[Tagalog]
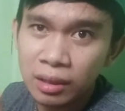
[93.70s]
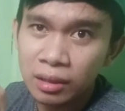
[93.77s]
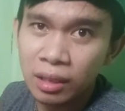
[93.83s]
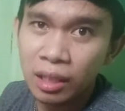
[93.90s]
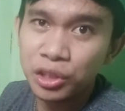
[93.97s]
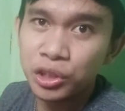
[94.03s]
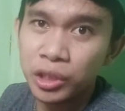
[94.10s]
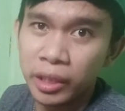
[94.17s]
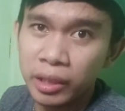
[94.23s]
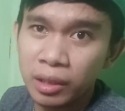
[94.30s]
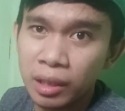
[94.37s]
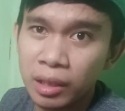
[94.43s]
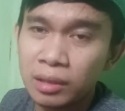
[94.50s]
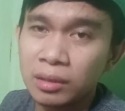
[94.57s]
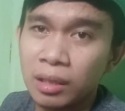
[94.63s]
ng share
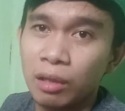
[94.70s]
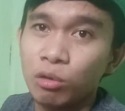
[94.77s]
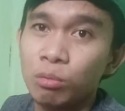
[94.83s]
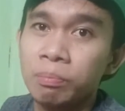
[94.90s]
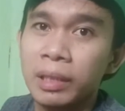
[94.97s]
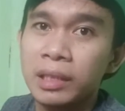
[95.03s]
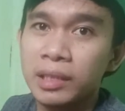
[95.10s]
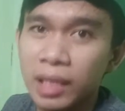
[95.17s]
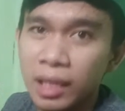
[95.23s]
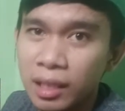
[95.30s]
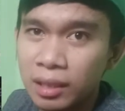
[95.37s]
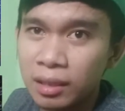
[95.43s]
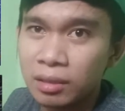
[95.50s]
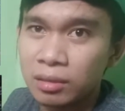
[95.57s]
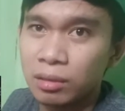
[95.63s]
ng isang kumpanya.
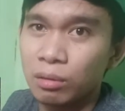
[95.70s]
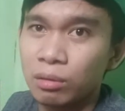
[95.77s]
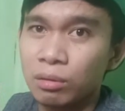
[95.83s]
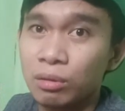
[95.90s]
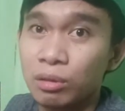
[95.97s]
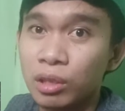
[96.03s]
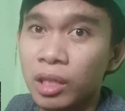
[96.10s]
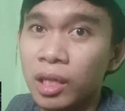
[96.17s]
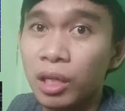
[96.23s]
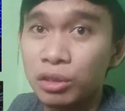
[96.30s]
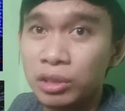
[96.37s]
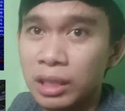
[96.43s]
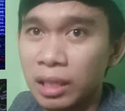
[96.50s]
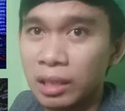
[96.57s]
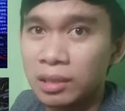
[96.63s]
So,
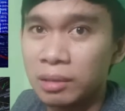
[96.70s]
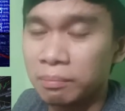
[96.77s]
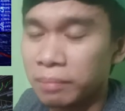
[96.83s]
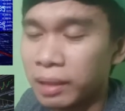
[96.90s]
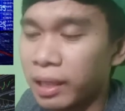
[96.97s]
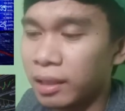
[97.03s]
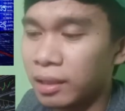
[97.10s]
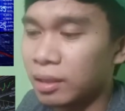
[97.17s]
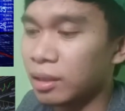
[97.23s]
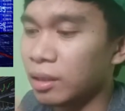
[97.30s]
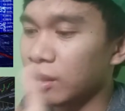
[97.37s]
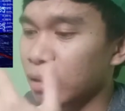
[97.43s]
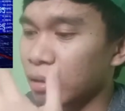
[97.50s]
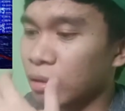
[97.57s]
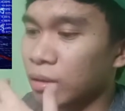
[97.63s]
ganun siya kasimple.
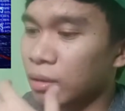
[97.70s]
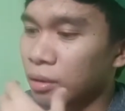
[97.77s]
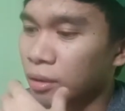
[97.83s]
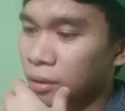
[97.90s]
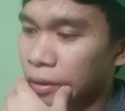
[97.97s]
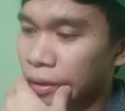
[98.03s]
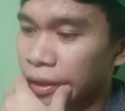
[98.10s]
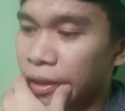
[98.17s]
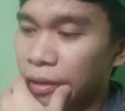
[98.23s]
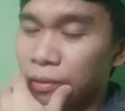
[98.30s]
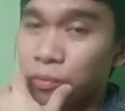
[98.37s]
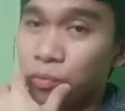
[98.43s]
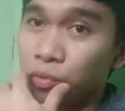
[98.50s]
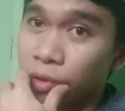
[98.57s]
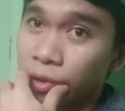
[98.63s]
Ngayon,
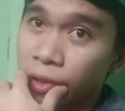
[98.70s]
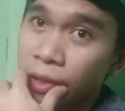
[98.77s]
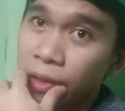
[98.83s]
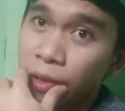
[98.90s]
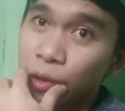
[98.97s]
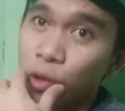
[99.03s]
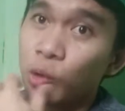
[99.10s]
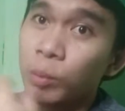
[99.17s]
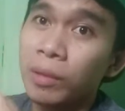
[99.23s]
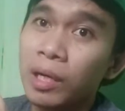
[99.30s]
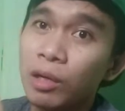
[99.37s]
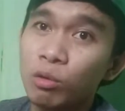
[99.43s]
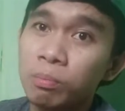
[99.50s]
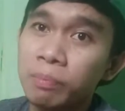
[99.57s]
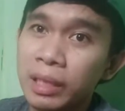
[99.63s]
yung mga
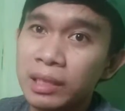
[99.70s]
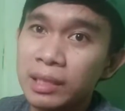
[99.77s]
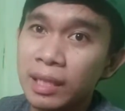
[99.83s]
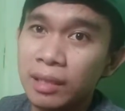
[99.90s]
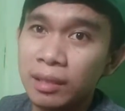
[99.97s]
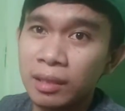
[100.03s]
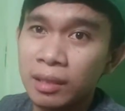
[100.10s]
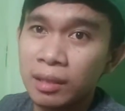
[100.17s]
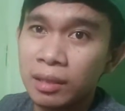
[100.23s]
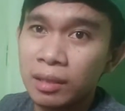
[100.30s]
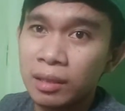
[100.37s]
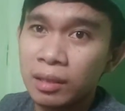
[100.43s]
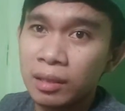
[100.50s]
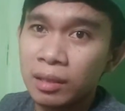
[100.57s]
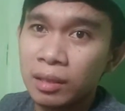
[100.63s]
kumpanya,
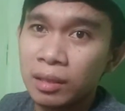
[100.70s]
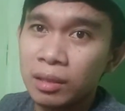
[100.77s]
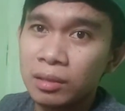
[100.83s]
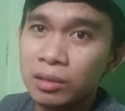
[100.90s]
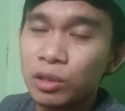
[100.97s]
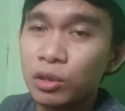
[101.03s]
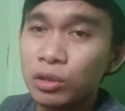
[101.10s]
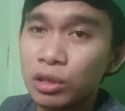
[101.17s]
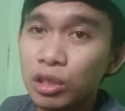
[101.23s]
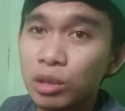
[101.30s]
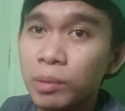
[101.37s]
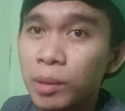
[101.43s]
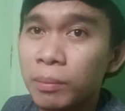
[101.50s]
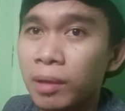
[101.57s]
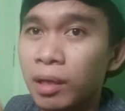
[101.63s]
sino-sino
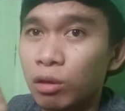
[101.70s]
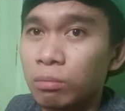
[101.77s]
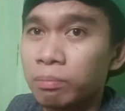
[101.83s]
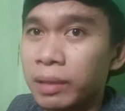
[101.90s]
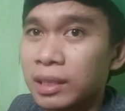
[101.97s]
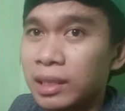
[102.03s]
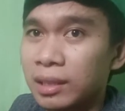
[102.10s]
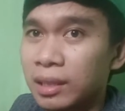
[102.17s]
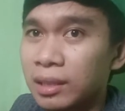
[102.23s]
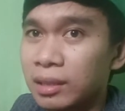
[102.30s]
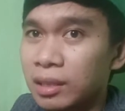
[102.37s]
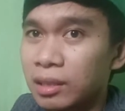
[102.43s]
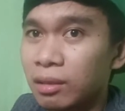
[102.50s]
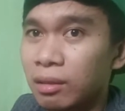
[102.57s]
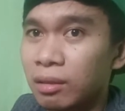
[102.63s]
ba yung mga kumpanyang
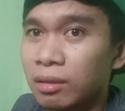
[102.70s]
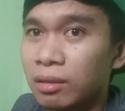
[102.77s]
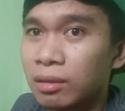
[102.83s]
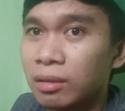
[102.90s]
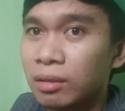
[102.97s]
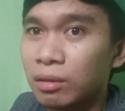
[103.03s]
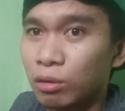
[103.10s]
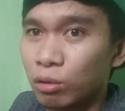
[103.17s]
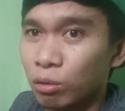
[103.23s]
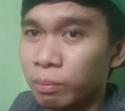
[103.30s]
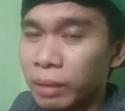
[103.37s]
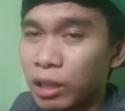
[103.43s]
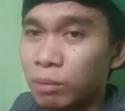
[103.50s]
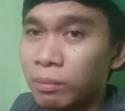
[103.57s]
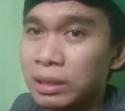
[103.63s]
nandito? Kung
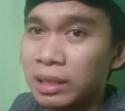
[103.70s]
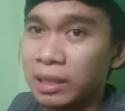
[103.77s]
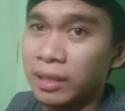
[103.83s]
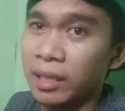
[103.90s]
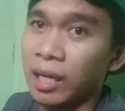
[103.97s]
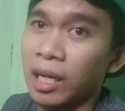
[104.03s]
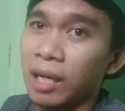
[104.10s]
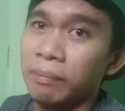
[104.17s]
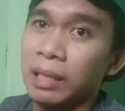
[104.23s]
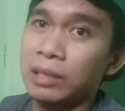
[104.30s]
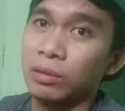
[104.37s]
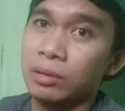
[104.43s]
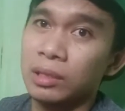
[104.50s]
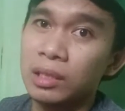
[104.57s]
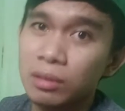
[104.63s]
paano ba sila
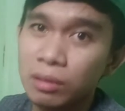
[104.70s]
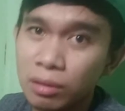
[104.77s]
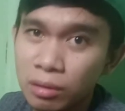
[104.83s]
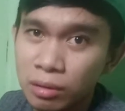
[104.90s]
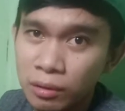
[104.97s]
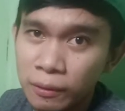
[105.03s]
nakakapasok dito?